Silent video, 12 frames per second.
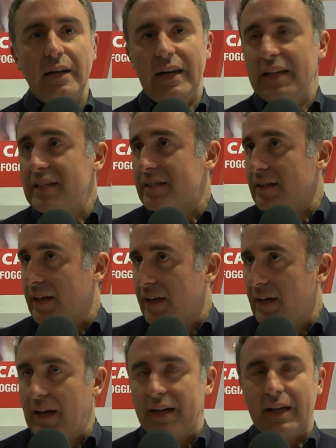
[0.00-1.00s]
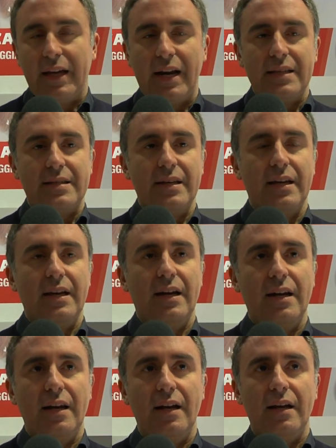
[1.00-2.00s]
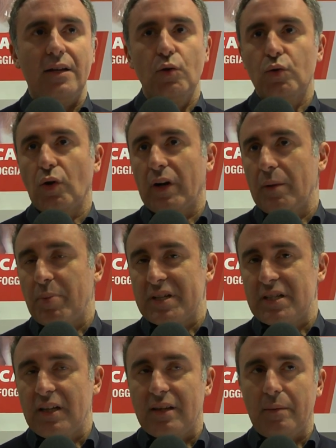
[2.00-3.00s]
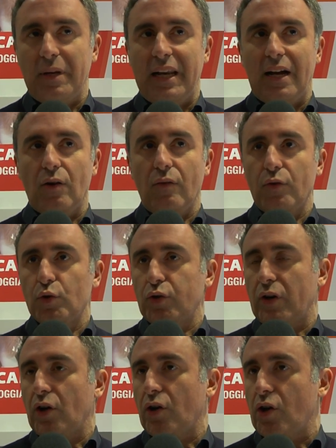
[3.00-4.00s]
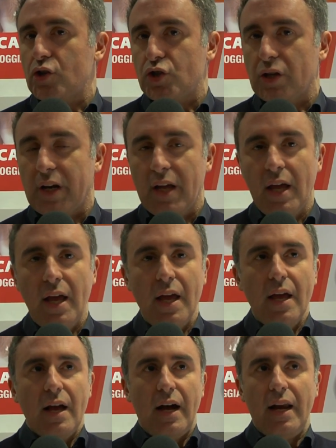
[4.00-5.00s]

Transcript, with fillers: le liste anche grazie all'aiuto che il Presidente Emiliano ha voluto riconoscere